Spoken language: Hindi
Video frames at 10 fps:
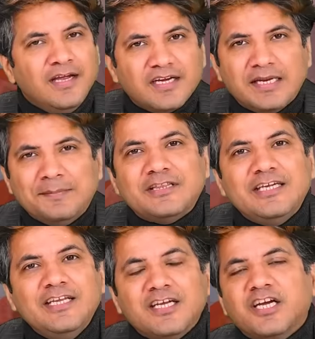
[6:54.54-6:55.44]
करीब
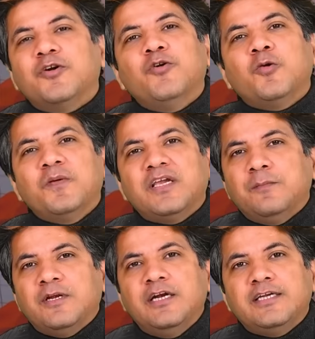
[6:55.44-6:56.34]
तीन करोड़ रुपए की
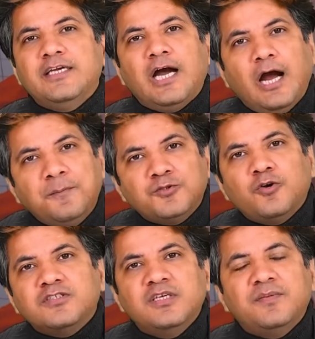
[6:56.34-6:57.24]
पेनल्टी
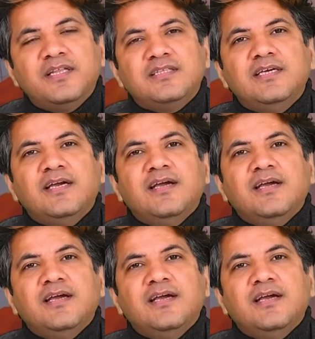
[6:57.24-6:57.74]
अपस्टॉक्स ने भरी थी